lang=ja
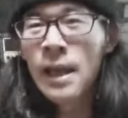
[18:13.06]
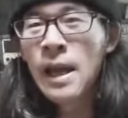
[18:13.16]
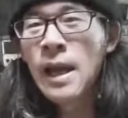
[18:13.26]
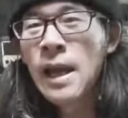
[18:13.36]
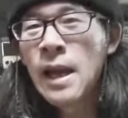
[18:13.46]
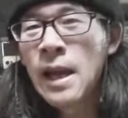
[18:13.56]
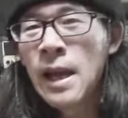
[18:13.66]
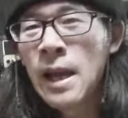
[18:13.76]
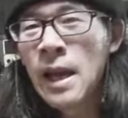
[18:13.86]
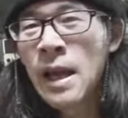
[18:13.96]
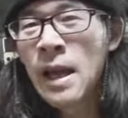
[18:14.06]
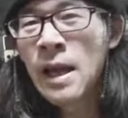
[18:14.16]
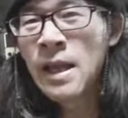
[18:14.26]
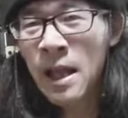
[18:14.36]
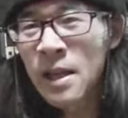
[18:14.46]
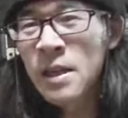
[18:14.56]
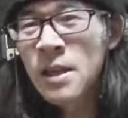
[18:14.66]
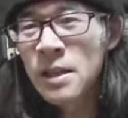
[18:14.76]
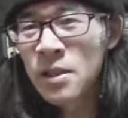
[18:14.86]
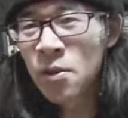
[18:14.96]
えー、ね、
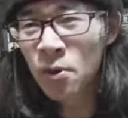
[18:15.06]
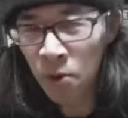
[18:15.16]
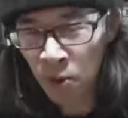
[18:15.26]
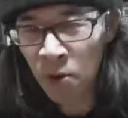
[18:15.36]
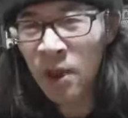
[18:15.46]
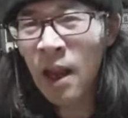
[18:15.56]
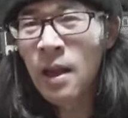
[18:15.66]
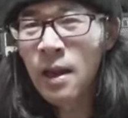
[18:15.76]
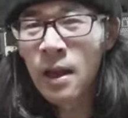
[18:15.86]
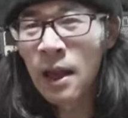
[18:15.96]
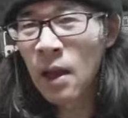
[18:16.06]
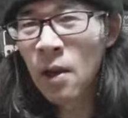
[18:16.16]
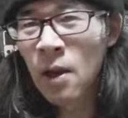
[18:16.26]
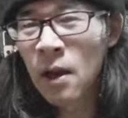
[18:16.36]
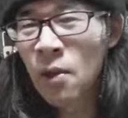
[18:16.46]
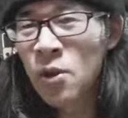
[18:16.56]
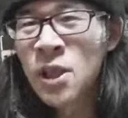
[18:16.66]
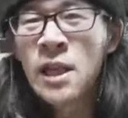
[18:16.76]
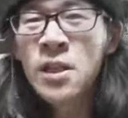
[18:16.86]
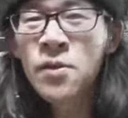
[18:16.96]
そういうところで、えー、お
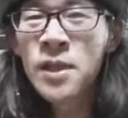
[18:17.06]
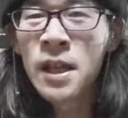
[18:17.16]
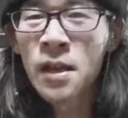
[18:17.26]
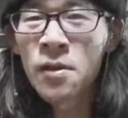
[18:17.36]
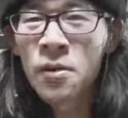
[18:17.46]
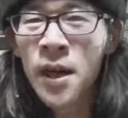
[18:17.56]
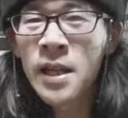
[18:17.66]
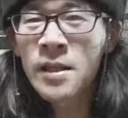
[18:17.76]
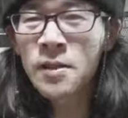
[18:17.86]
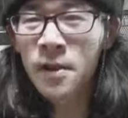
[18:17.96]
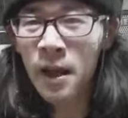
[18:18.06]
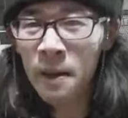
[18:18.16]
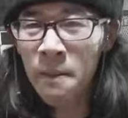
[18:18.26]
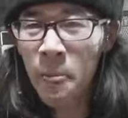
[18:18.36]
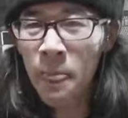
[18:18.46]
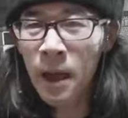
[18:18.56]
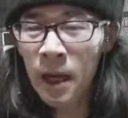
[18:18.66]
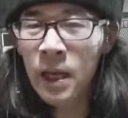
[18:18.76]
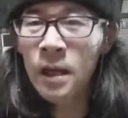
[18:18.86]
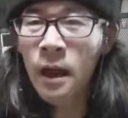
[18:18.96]
知らせをしているわけですよね。
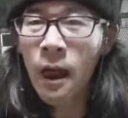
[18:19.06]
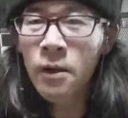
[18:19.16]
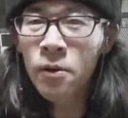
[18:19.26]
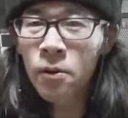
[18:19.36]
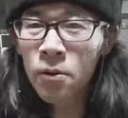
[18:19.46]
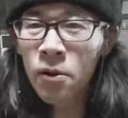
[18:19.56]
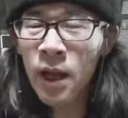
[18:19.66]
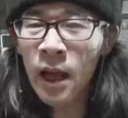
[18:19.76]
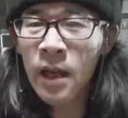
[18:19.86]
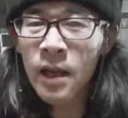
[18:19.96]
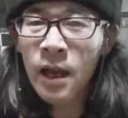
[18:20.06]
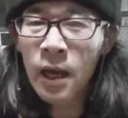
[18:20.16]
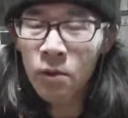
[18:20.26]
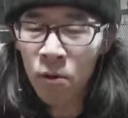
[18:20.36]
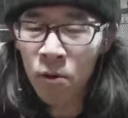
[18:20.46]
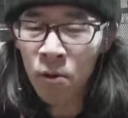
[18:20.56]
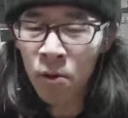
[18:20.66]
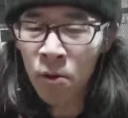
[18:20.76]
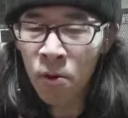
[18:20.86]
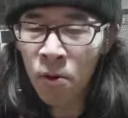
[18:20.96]
はい、ということで、あ
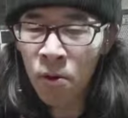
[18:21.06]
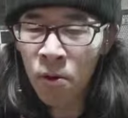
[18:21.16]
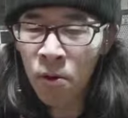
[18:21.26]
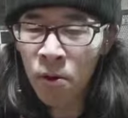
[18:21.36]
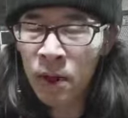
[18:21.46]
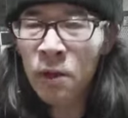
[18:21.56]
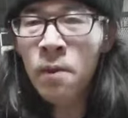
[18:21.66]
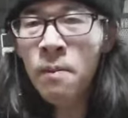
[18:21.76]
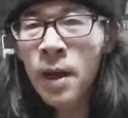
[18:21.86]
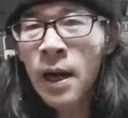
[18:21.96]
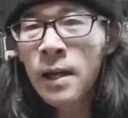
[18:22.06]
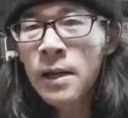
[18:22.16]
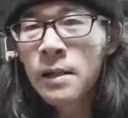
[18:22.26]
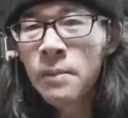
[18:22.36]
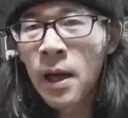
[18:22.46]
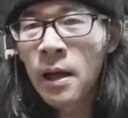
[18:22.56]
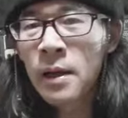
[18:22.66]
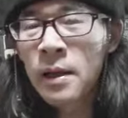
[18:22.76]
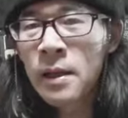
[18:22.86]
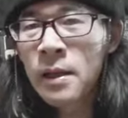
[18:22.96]
のー、例えば
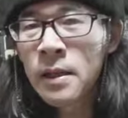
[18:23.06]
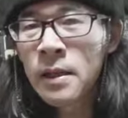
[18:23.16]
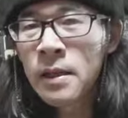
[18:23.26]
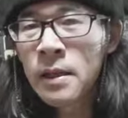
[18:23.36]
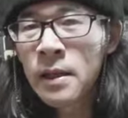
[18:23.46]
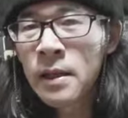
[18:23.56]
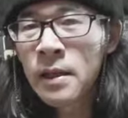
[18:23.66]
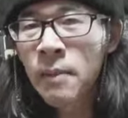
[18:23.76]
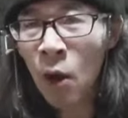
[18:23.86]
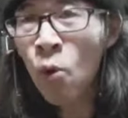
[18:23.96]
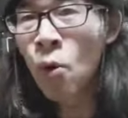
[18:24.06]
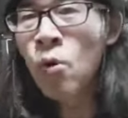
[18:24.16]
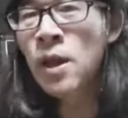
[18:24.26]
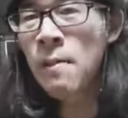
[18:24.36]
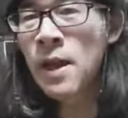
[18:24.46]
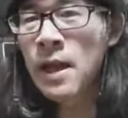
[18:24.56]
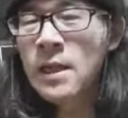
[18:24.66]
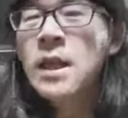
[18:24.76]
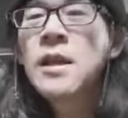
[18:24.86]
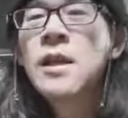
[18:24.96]
まあまあ、大手
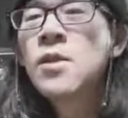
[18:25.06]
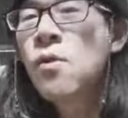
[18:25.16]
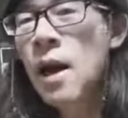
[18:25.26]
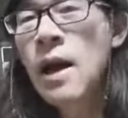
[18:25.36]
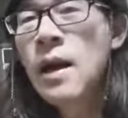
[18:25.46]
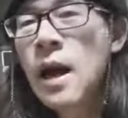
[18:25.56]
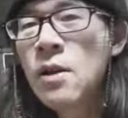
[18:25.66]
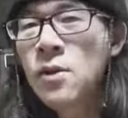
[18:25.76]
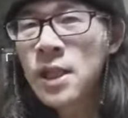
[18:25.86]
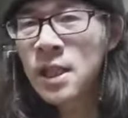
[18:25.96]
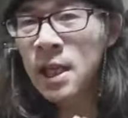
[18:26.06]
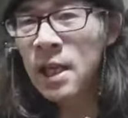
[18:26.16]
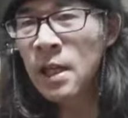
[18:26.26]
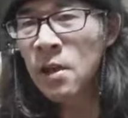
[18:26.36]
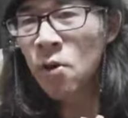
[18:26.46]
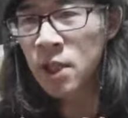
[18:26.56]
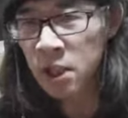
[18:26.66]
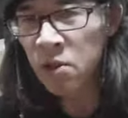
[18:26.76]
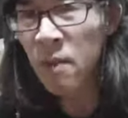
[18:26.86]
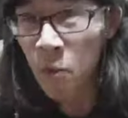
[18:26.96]
メーカーさんですとかあのちっちゃい個
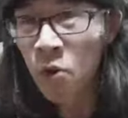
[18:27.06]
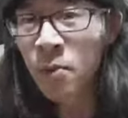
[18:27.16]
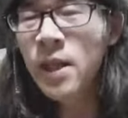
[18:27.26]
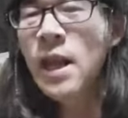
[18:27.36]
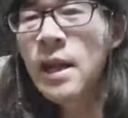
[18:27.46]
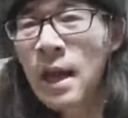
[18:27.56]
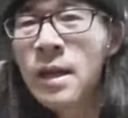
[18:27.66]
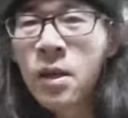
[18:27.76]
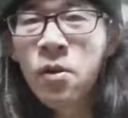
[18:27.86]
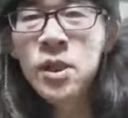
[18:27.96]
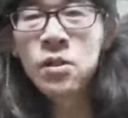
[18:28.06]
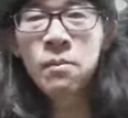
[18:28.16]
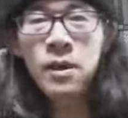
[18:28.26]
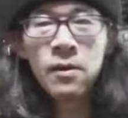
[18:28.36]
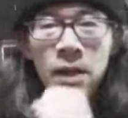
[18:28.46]
人の、まあ、僕みたいな個人のビ